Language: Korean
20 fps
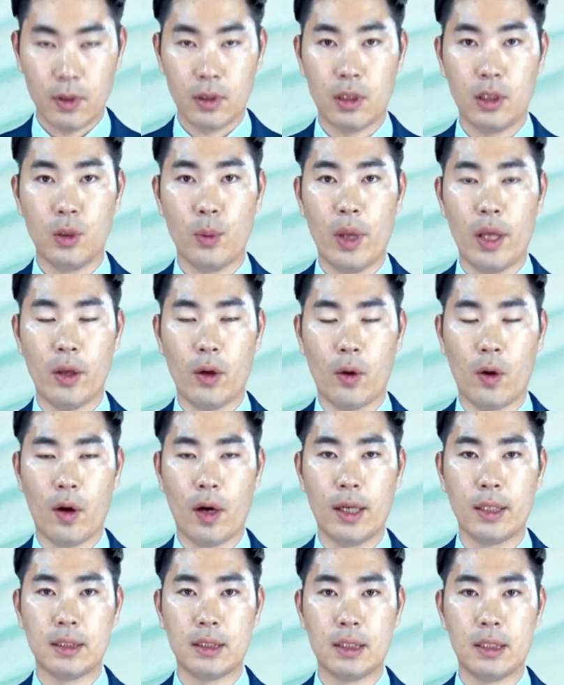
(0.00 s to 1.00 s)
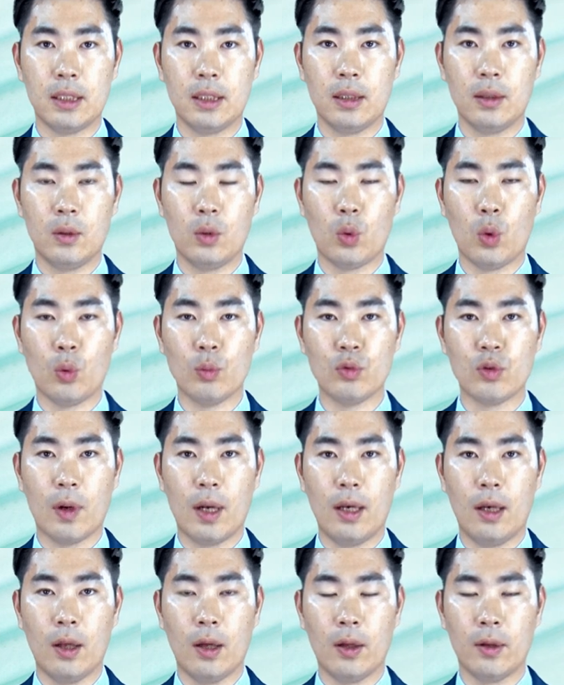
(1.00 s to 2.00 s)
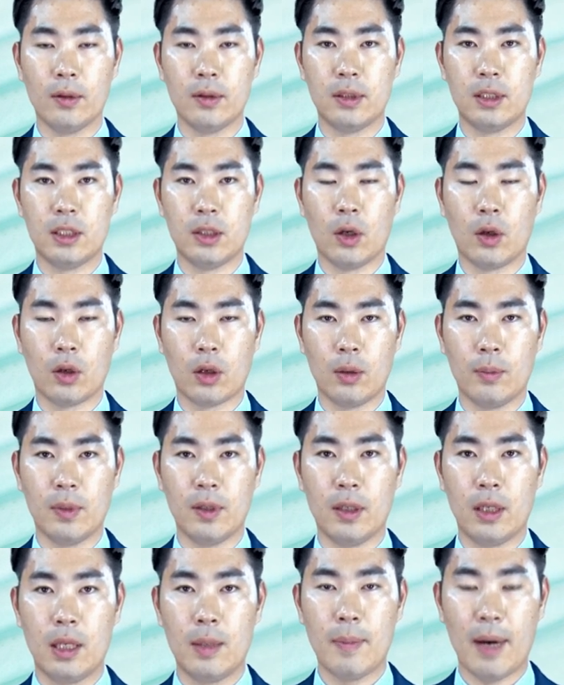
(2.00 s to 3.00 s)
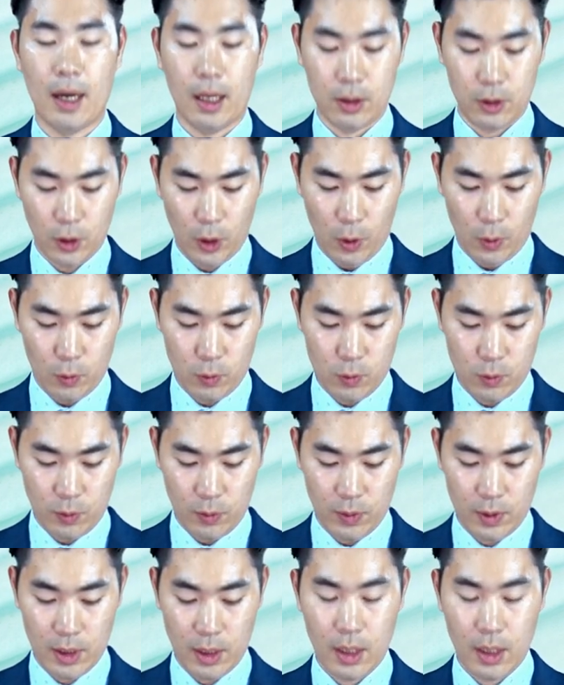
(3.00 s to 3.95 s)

그외 여러 가지 노무 관련 지원금을 희망하는 경우